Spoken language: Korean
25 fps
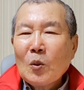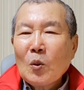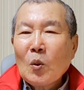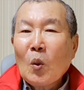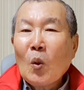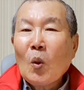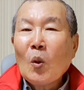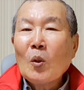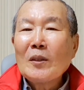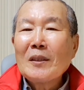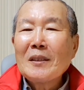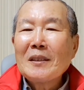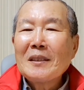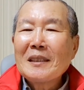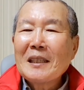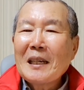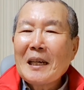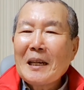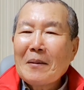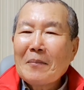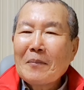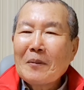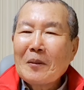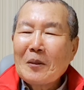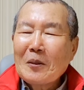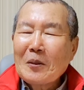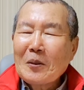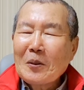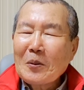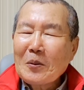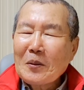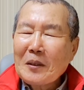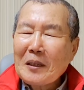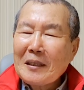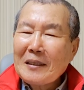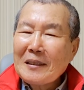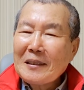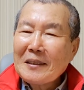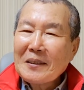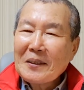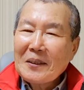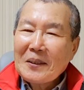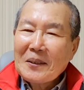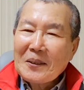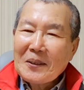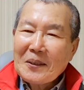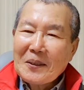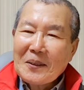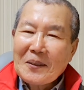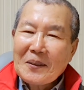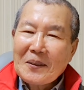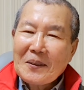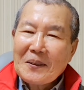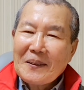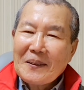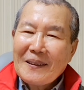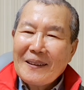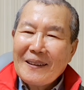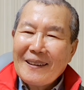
돈인 사람들도 꽤 있어요.